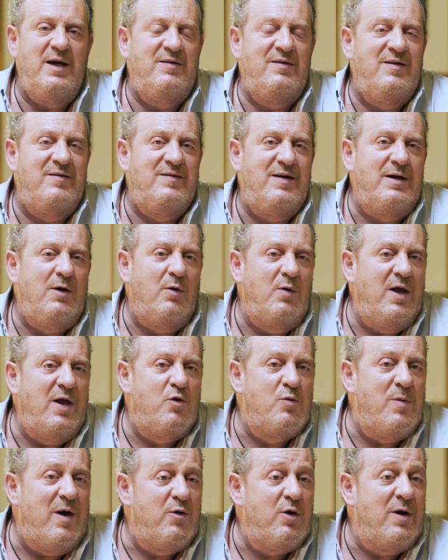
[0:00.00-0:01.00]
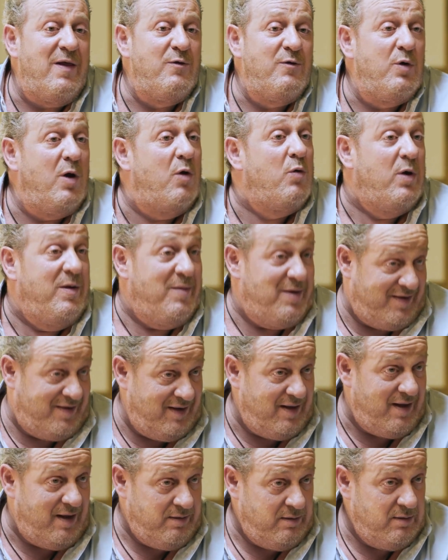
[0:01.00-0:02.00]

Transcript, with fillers: que se acerquen a una incubadora de una universidad.